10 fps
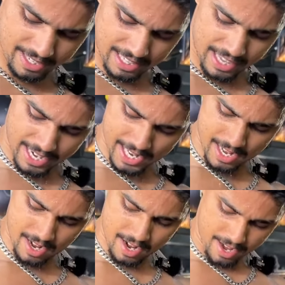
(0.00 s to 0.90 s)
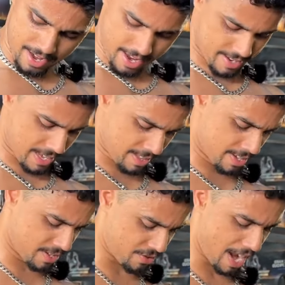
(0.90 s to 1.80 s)
एक साथ आएगा एक साथ
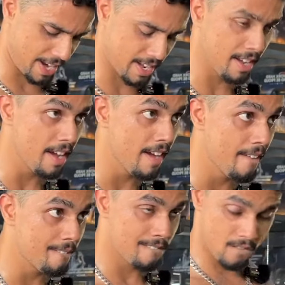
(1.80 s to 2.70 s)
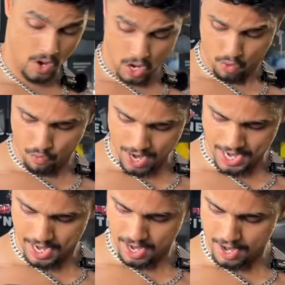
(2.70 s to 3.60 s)
जाएगा
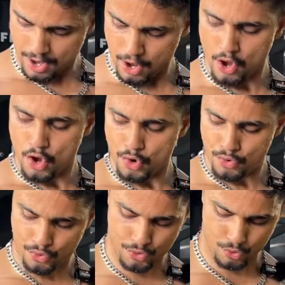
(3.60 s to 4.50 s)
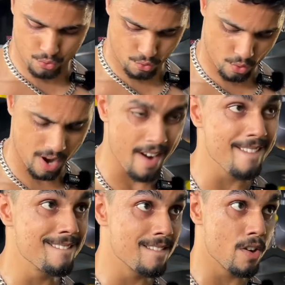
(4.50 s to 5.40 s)
वन टू
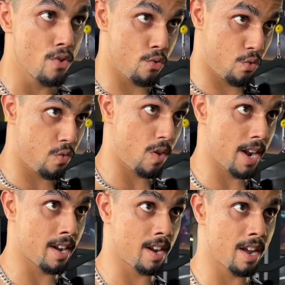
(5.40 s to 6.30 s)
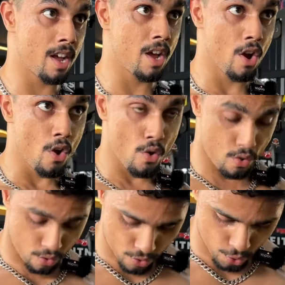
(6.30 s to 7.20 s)
वन
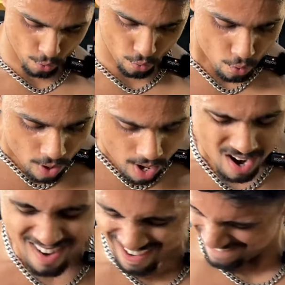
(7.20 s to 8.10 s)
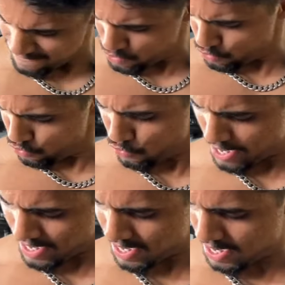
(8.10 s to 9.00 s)
टू
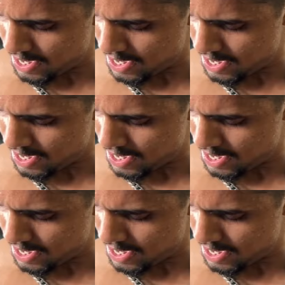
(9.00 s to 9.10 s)
वन